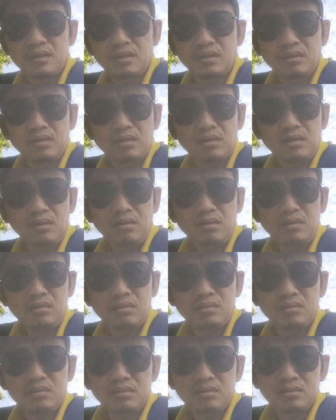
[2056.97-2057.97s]
đừng
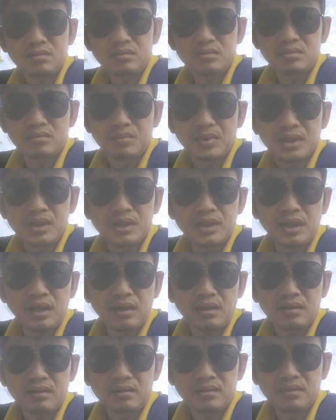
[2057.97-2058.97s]
có bị
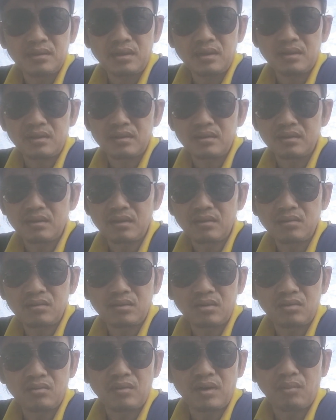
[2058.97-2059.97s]
dân nha. đừng
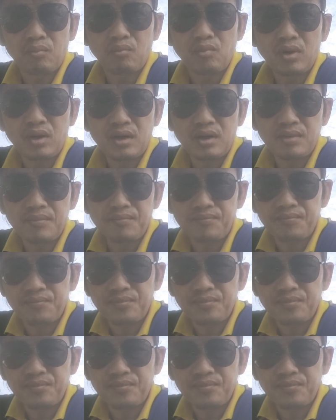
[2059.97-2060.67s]
có thổi phòng quá